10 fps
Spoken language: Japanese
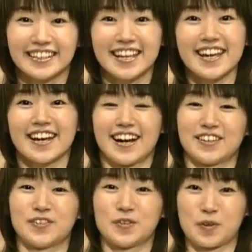で
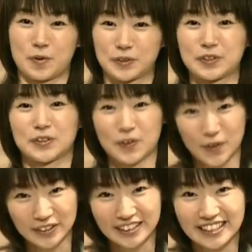あのこう普通
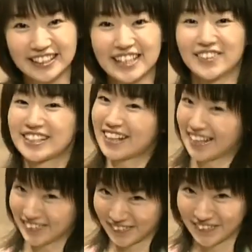の人間の世
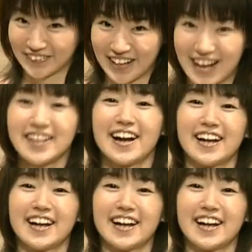界というか